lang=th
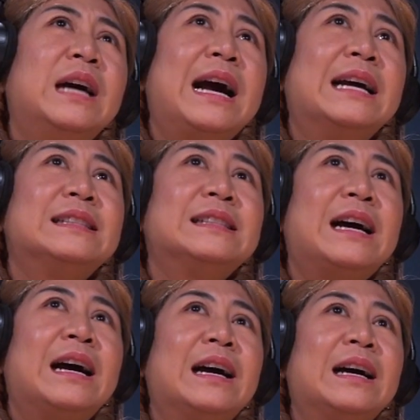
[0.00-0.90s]
ออาจ
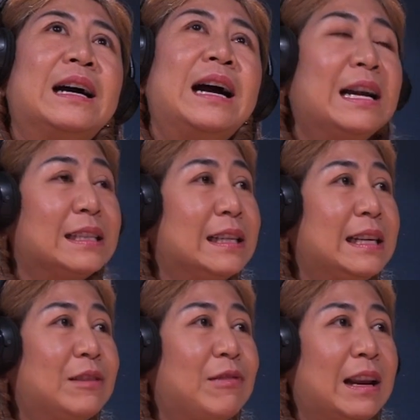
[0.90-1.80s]
จะอาจจะ
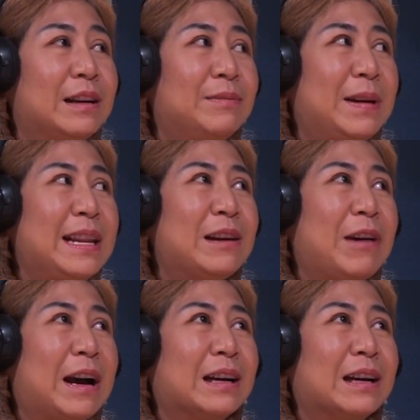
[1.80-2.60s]
ดีกว่าหรือไม่ดีกว่า